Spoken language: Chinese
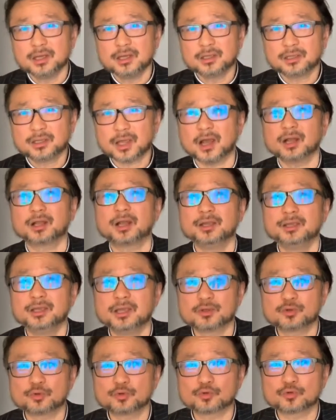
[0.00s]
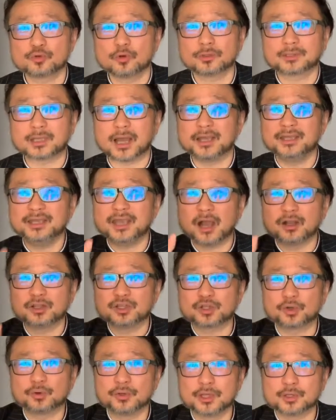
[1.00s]
他跟耶稣说，他央
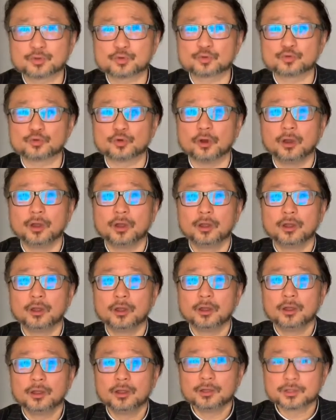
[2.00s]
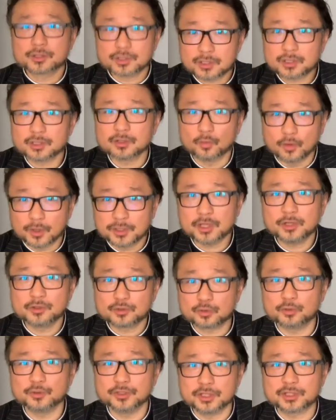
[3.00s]
求耶稣说：“是我认
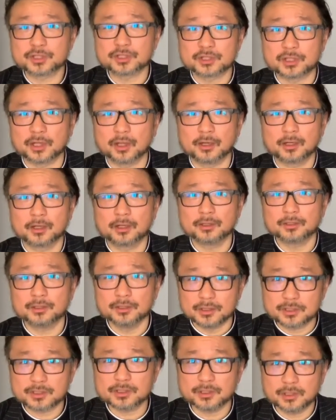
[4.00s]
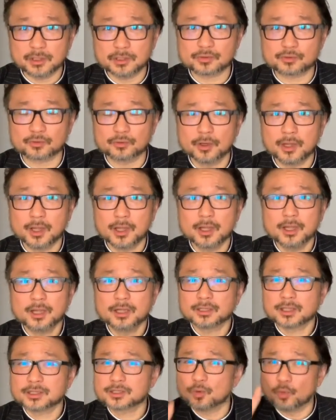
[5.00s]
出你是谁了，你是耶
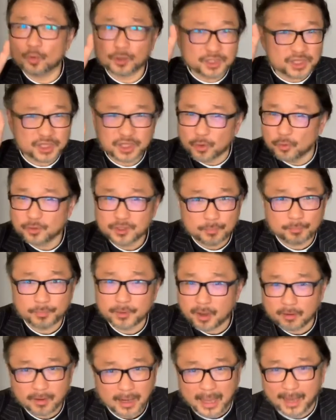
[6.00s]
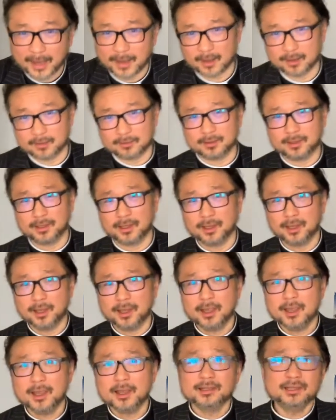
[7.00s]
稣。”但是我求你不要来呀。”
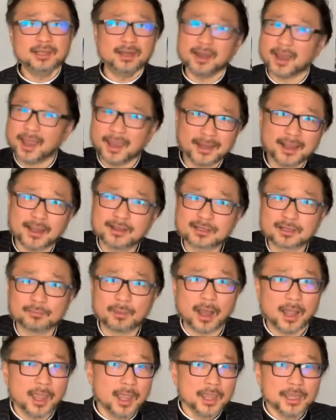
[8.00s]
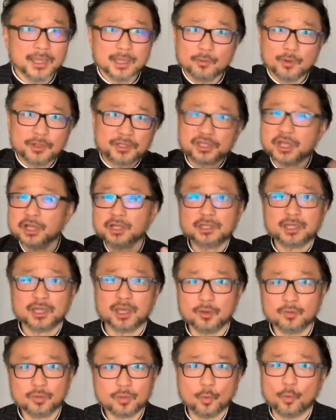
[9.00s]
你来干什么？因为今
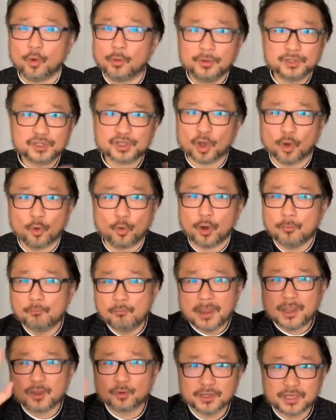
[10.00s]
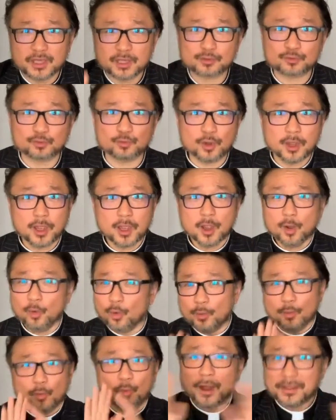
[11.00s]
天我们教会没有耶稣，
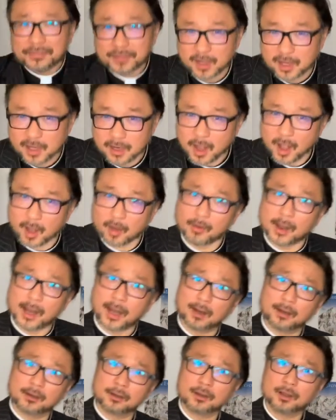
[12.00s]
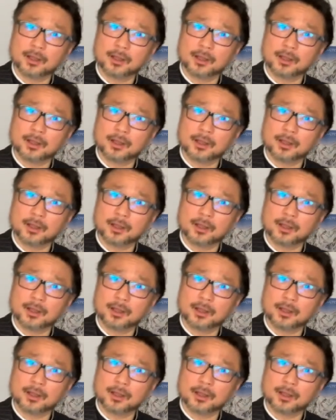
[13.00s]
我们玩的很好啊，